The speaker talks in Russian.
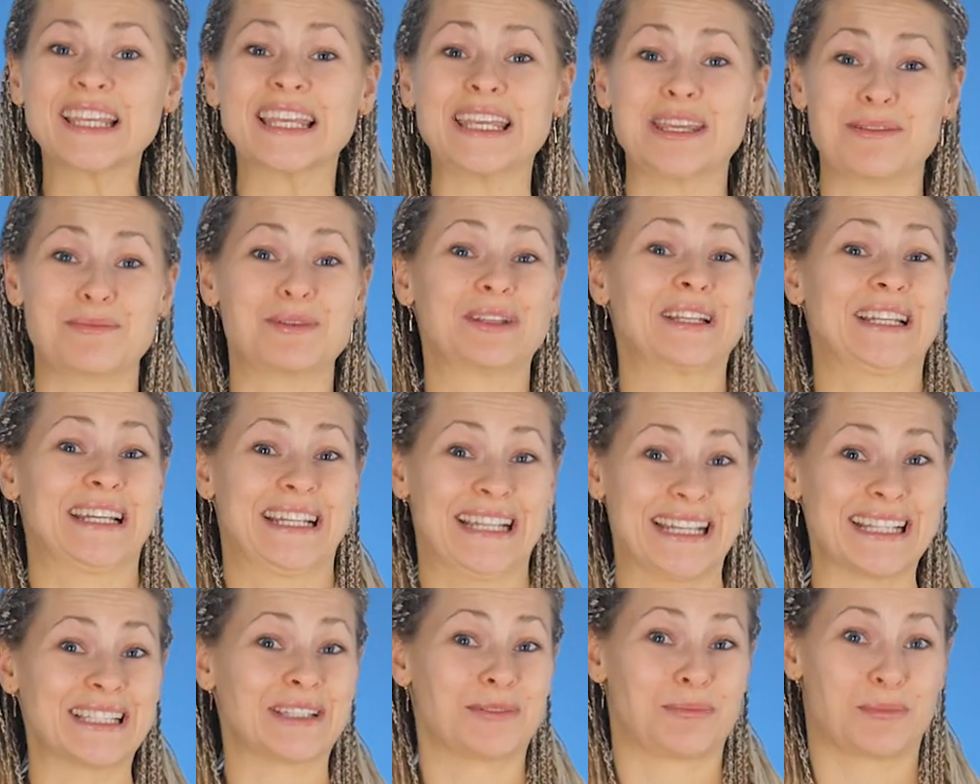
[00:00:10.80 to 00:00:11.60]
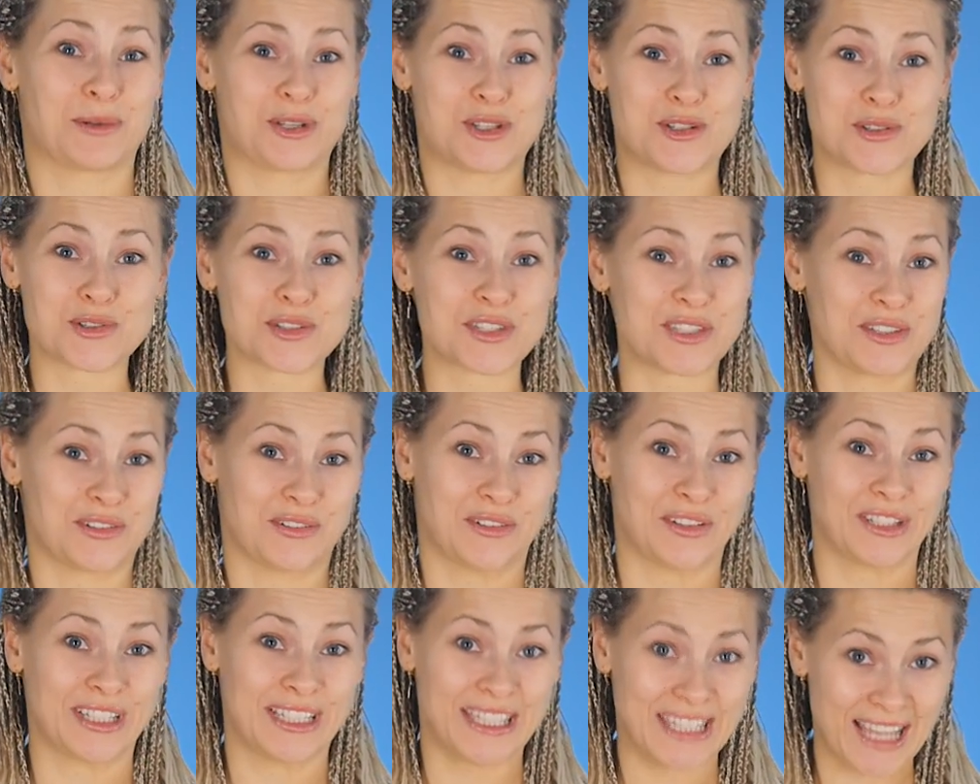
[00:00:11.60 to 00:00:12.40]
Именно это
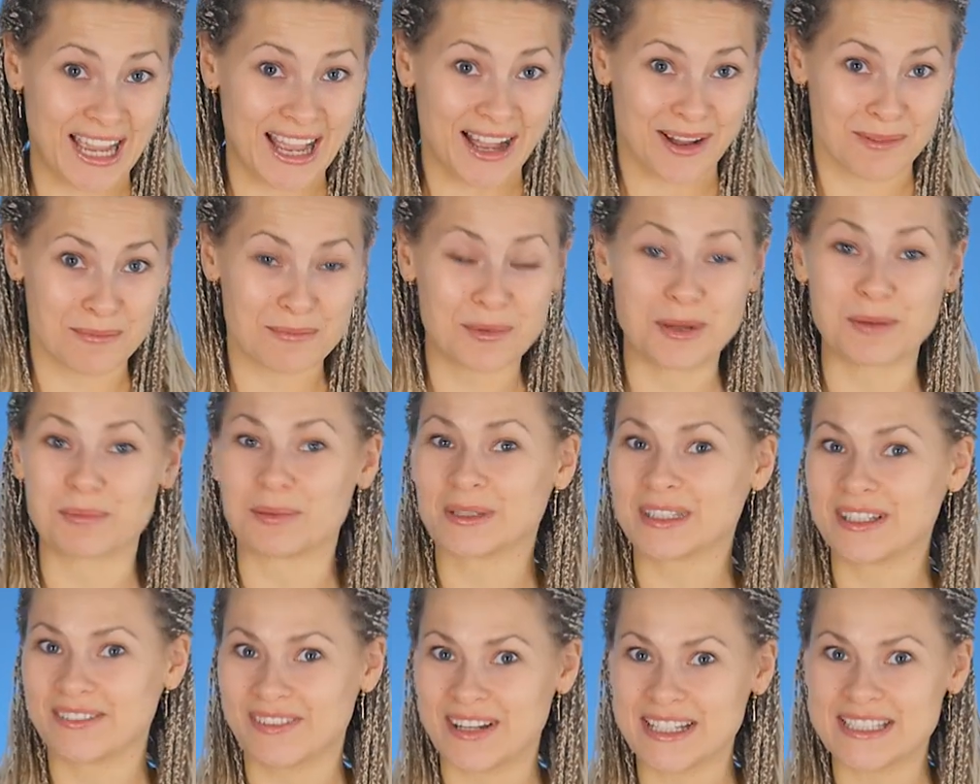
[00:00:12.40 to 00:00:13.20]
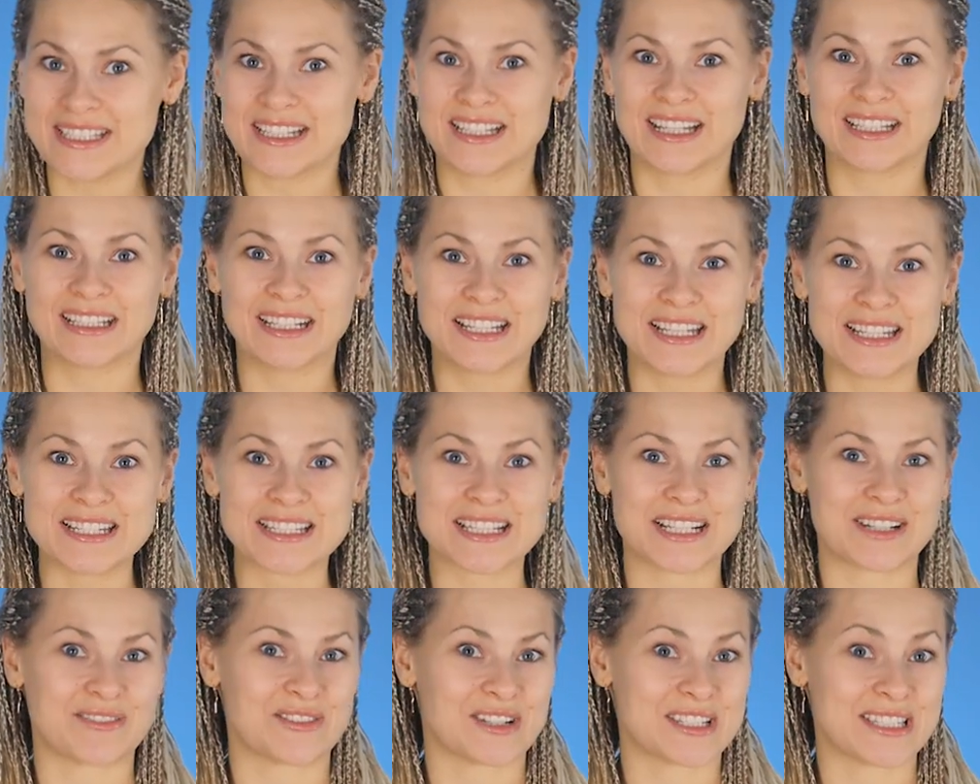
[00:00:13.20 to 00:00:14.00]
почувствовала я, преподаватель
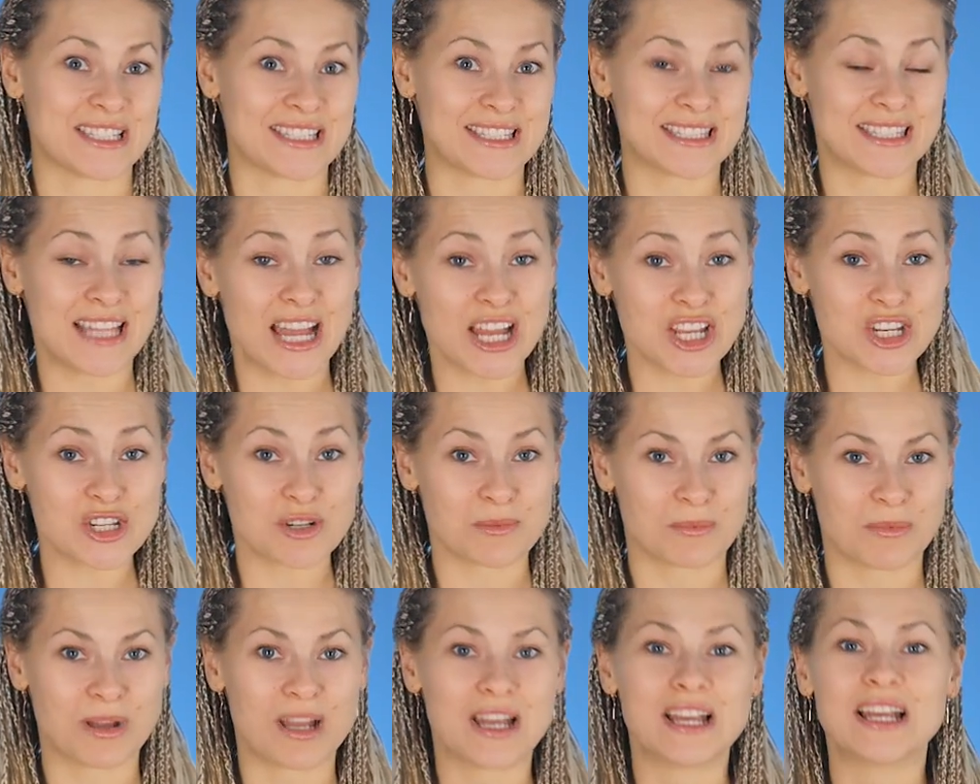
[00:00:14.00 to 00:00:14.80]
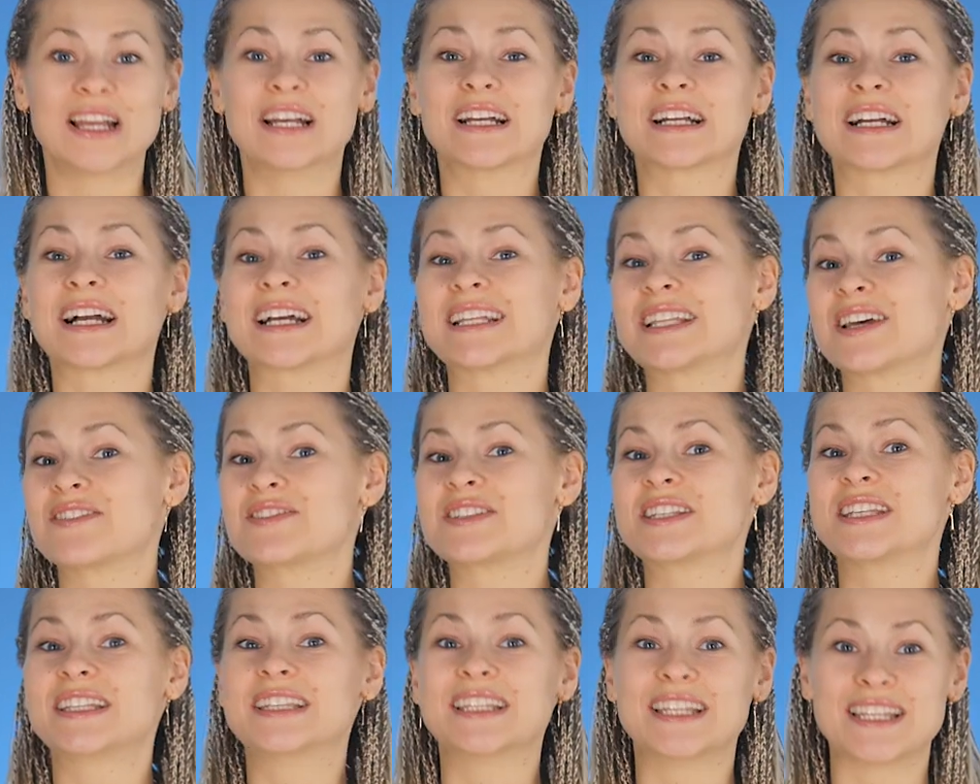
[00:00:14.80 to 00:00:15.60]
английского со стажем, когда
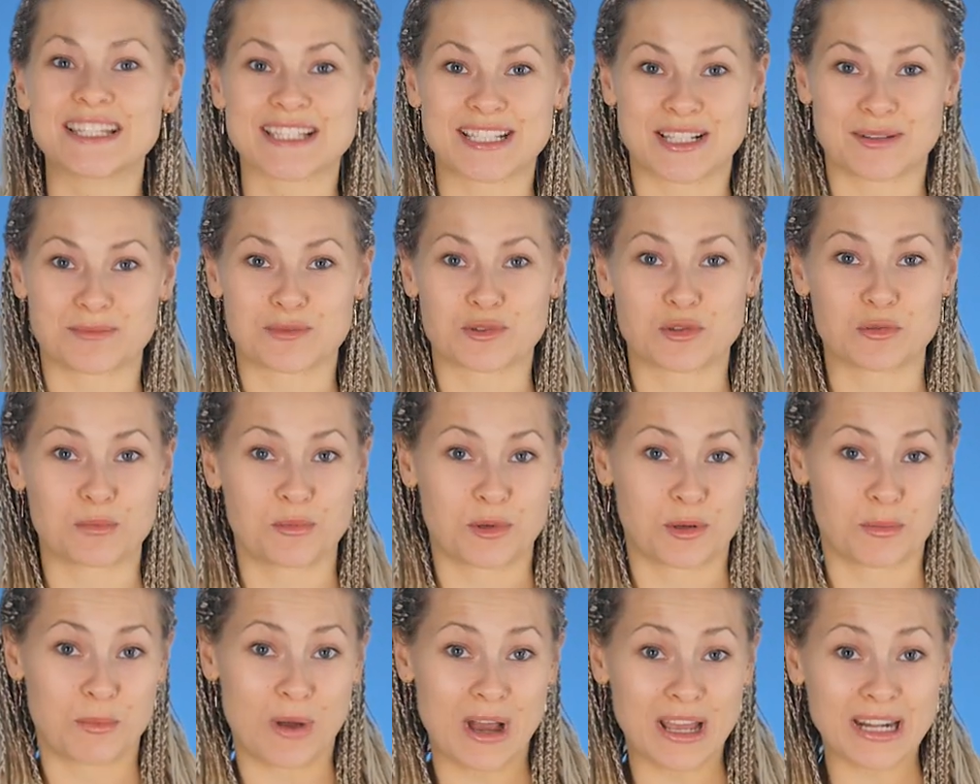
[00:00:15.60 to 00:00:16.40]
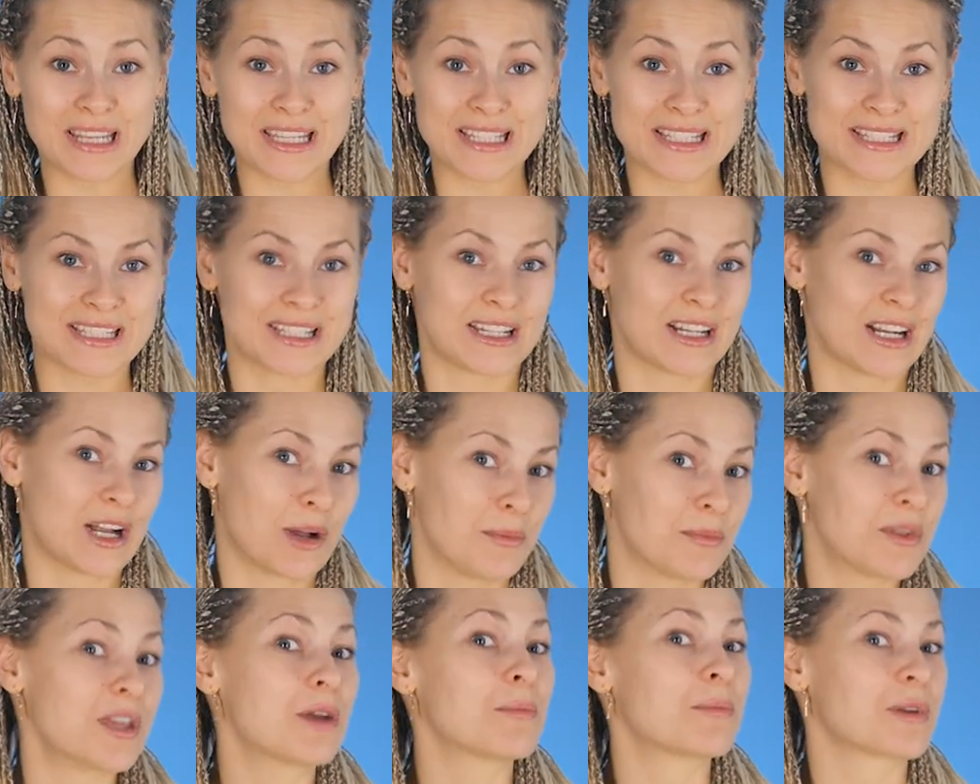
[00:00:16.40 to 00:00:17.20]
в сиднейском супермаркете
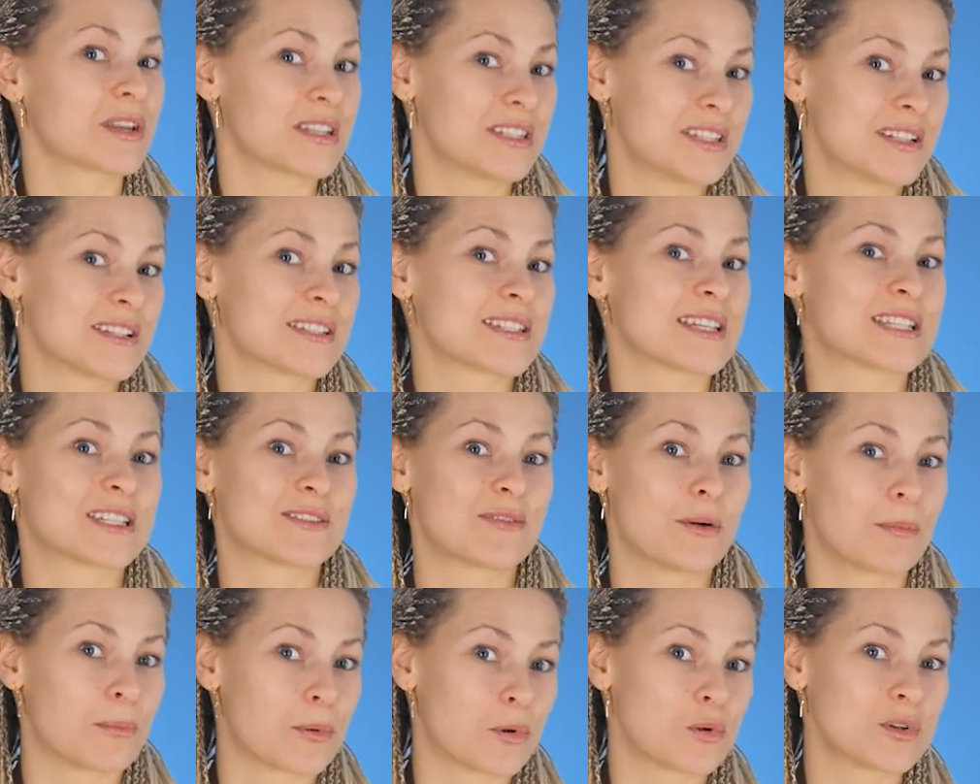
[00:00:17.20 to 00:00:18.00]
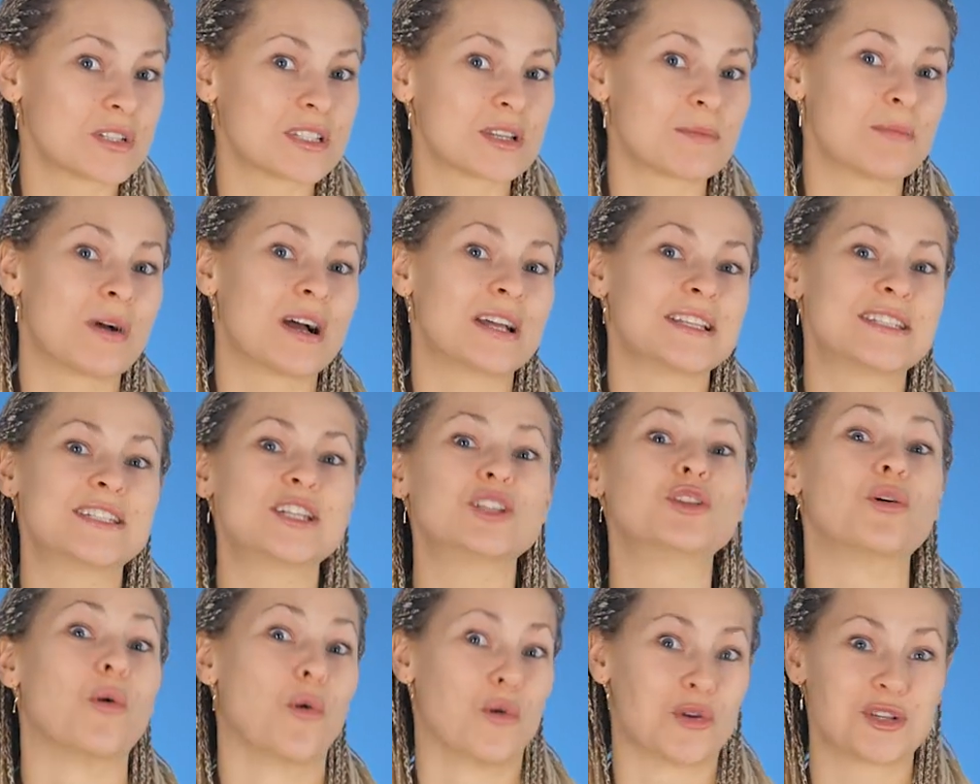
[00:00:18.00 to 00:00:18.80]
ко мне обратился с вопросом
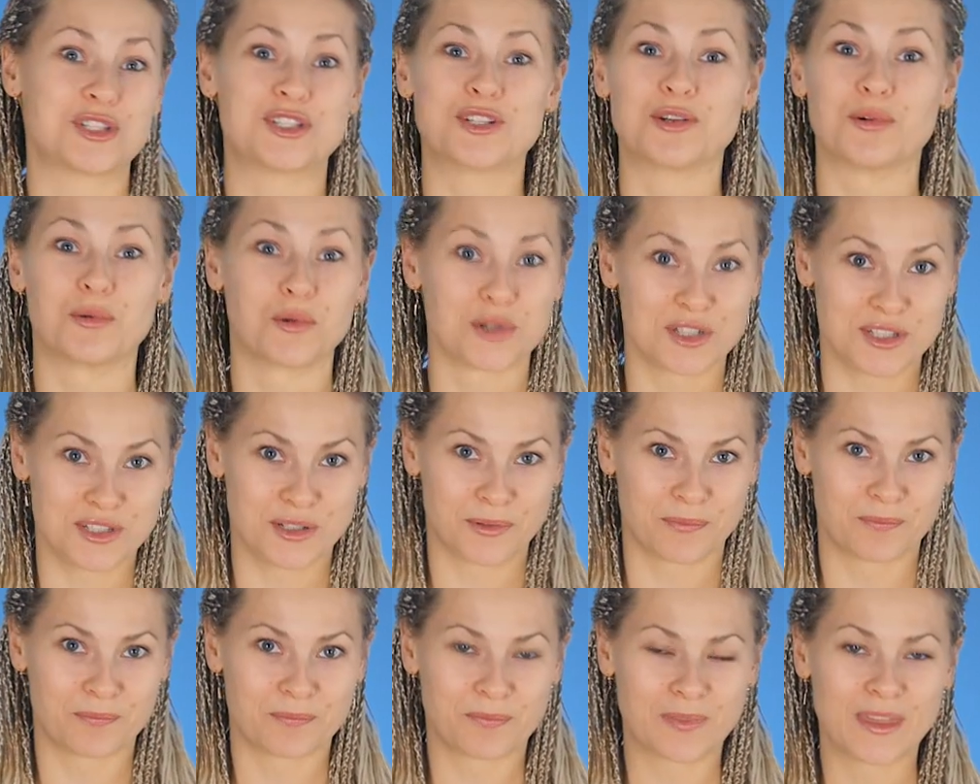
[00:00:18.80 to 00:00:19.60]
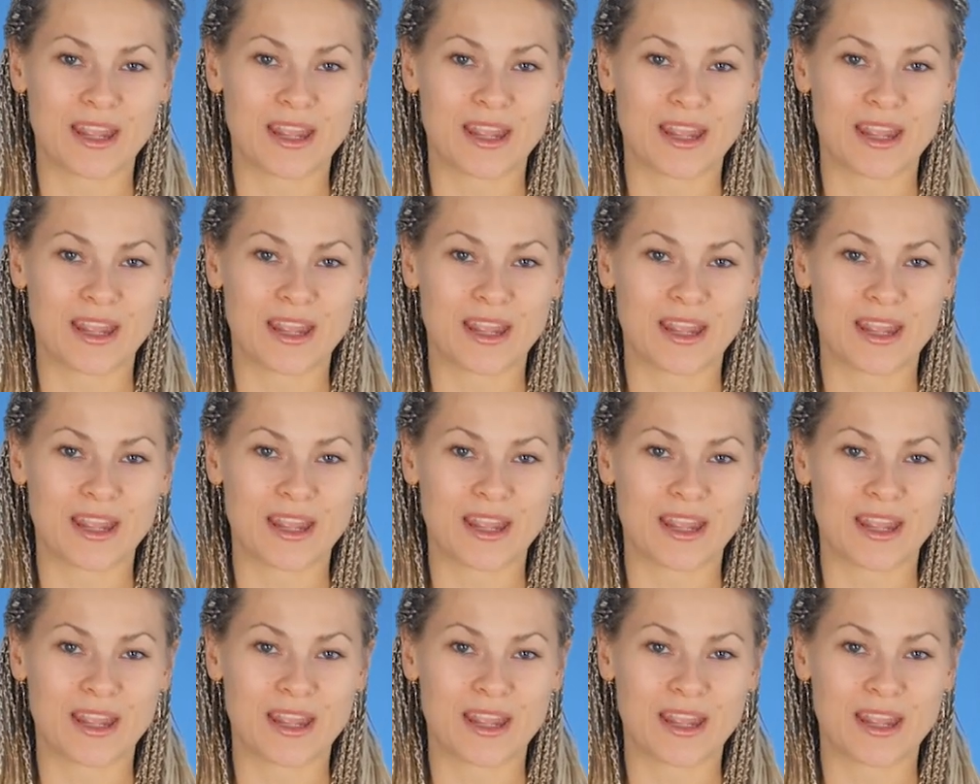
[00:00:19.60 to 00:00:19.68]
один Ози-Ози.